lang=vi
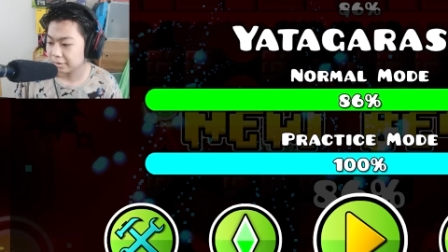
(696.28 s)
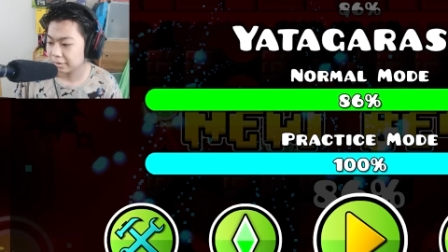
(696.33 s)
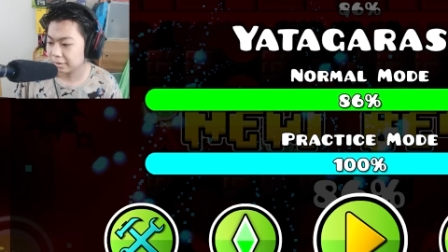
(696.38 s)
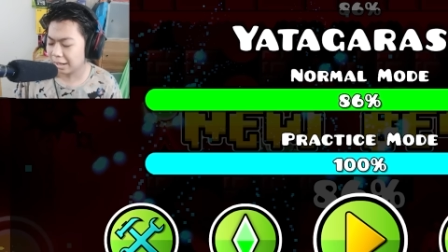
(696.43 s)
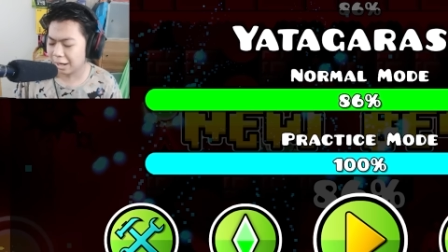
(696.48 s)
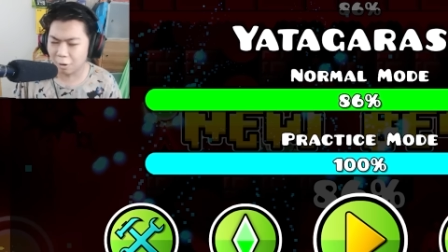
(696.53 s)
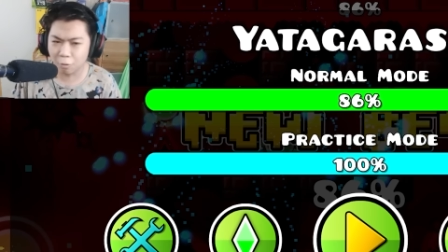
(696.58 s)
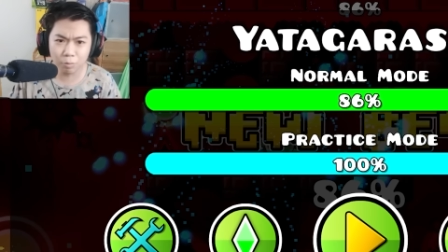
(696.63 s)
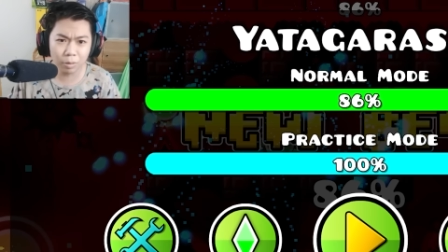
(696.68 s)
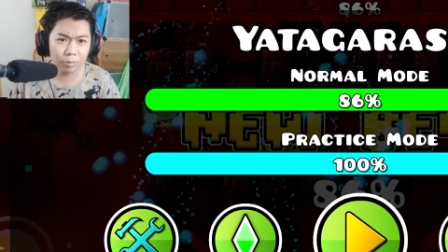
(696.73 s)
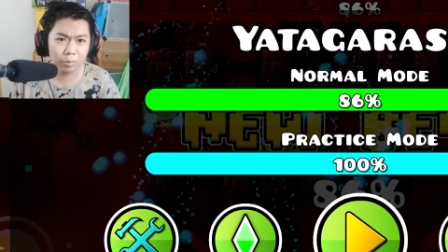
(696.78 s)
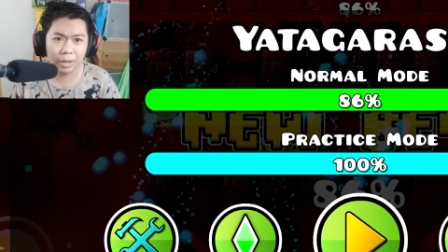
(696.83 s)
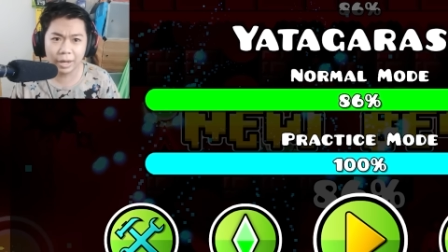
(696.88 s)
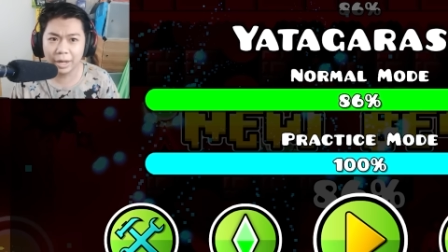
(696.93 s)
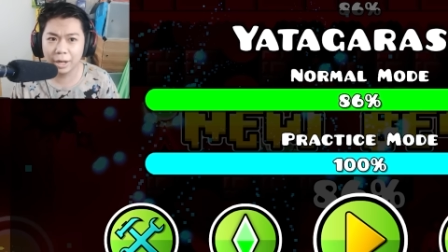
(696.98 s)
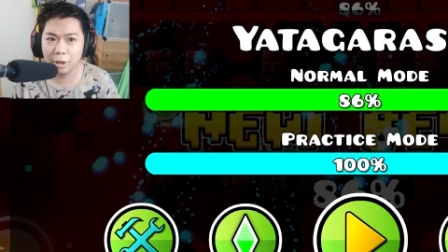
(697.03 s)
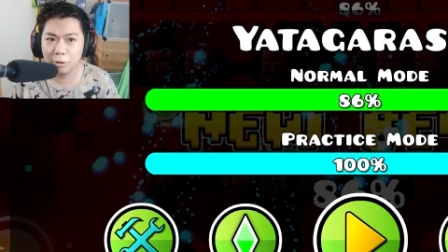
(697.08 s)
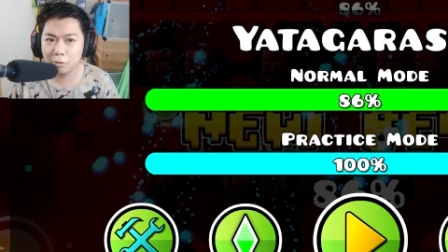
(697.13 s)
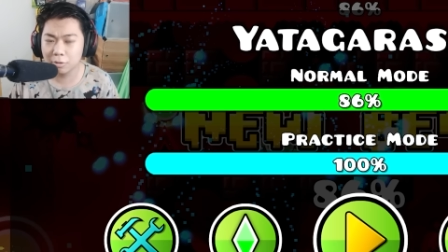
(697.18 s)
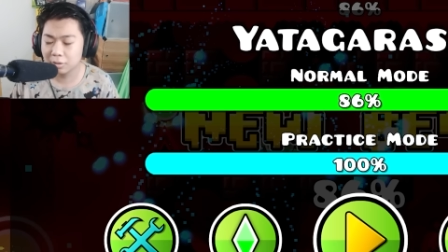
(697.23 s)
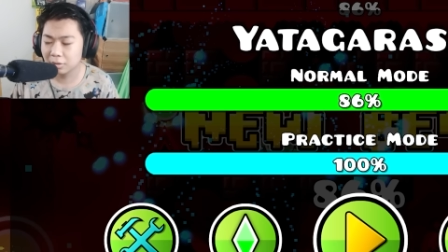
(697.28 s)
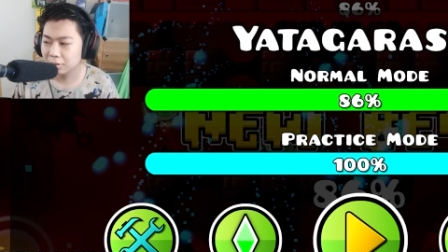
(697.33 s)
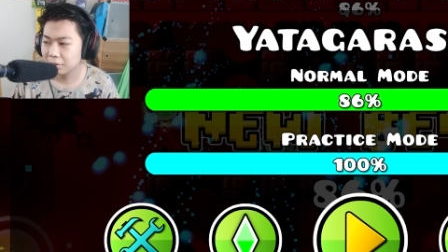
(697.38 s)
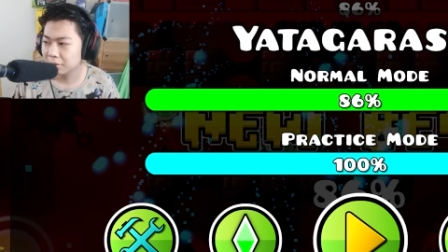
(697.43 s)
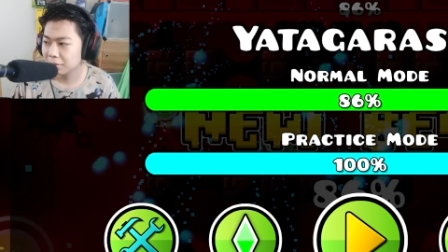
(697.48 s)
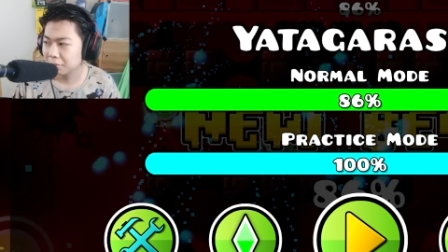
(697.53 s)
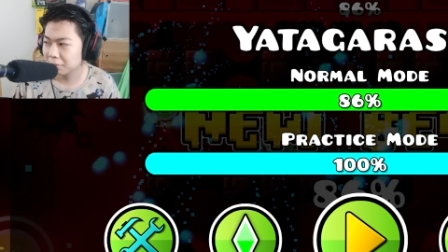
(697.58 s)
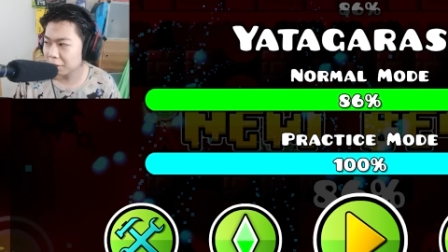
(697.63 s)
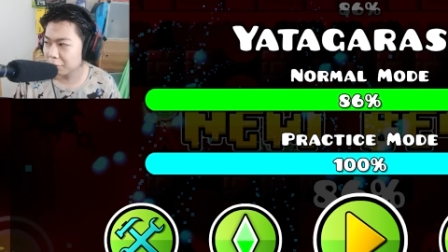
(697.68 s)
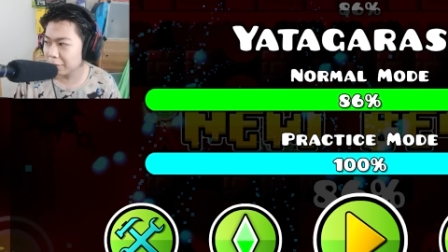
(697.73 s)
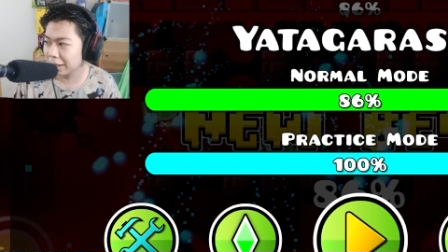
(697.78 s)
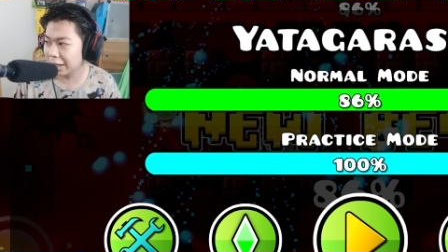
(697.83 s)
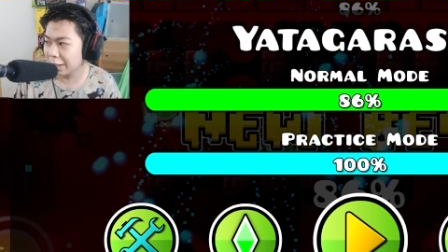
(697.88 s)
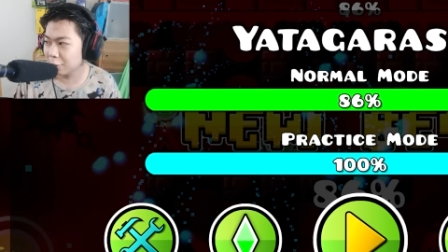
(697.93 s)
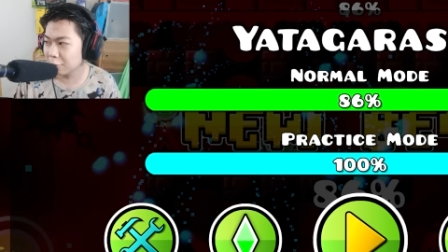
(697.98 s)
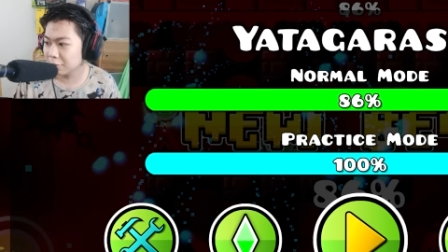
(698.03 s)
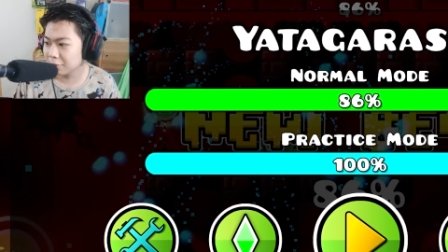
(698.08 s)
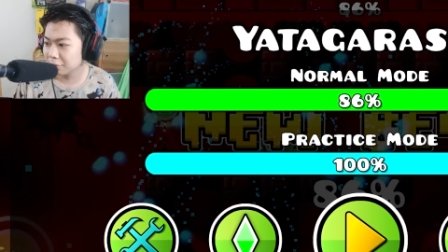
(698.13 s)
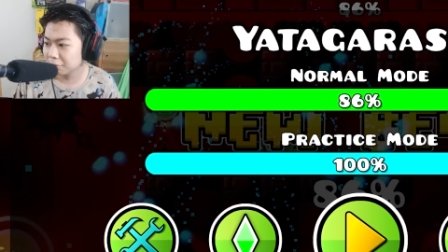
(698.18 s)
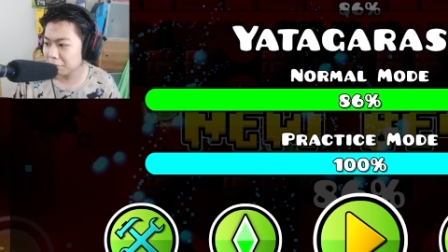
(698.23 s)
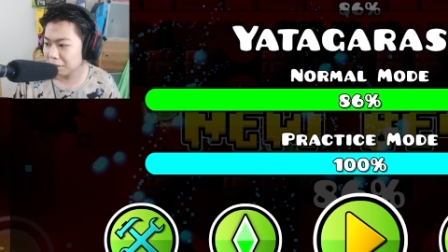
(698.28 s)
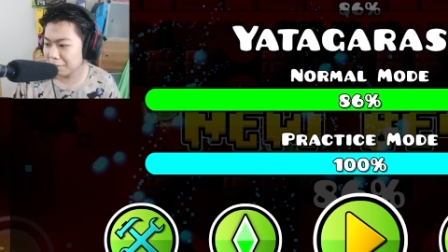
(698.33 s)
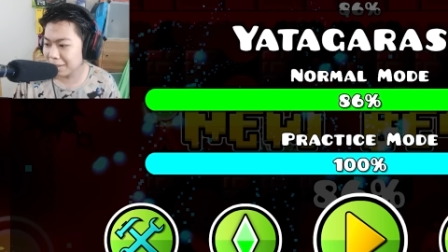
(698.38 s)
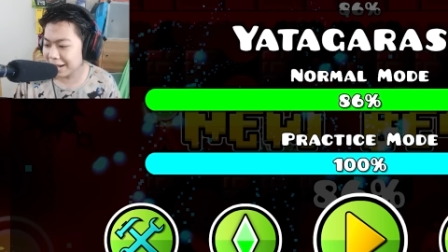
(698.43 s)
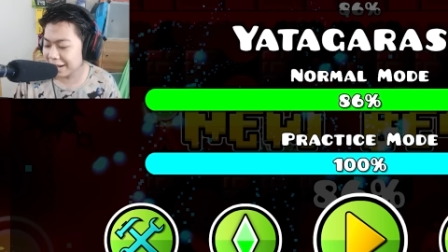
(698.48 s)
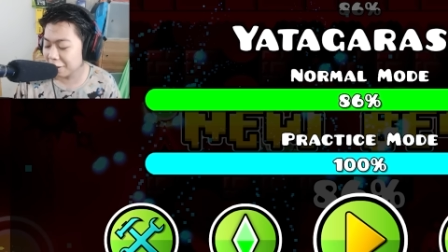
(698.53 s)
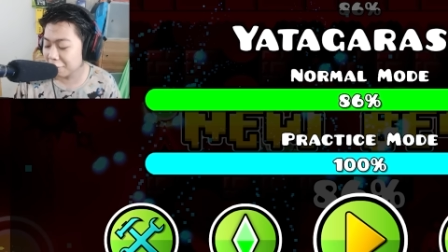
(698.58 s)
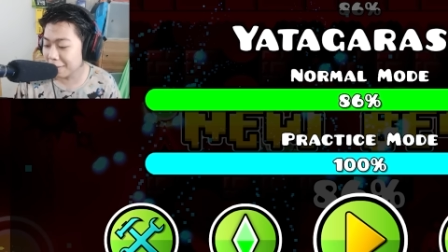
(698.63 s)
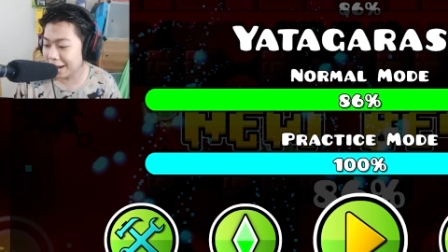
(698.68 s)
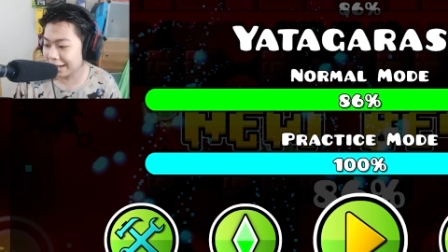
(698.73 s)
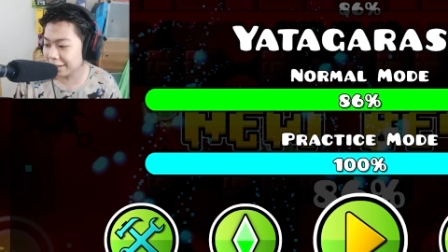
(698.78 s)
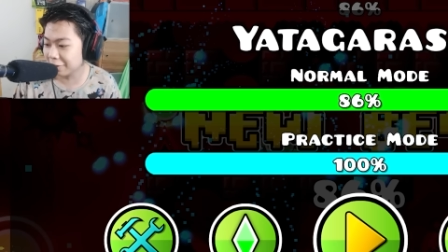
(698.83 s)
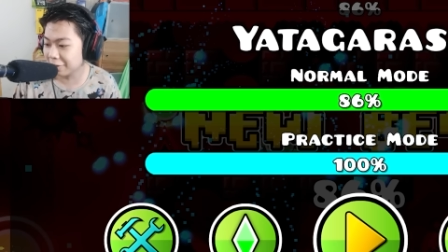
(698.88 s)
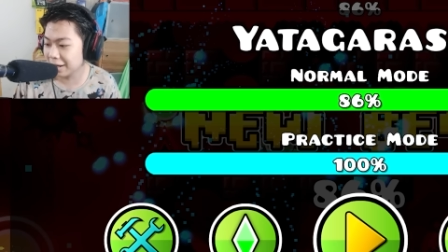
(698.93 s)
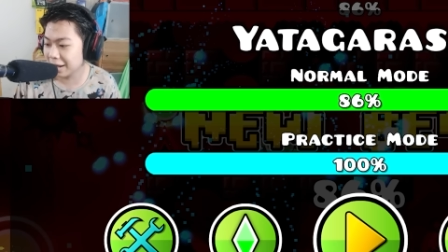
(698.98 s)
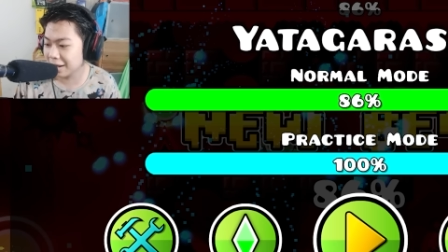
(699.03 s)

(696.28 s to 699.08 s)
Không, mình không hiểu. Mình không hiểu. Mình mới đi rửa mặt thôi á.